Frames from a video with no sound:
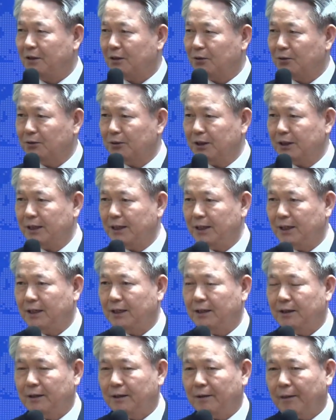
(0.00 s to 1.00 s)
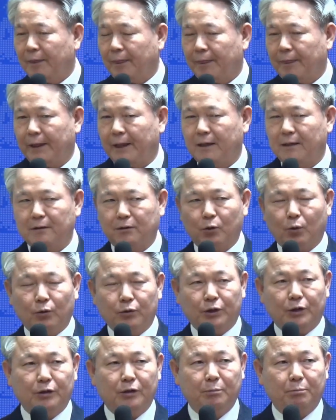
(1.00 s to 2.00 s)
너희가 내가
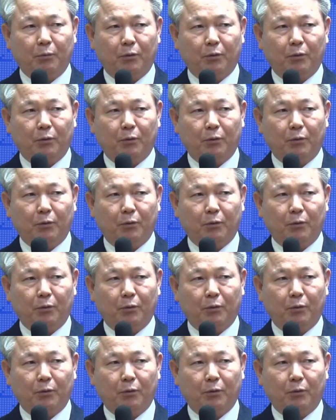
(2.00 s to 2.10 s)
너희를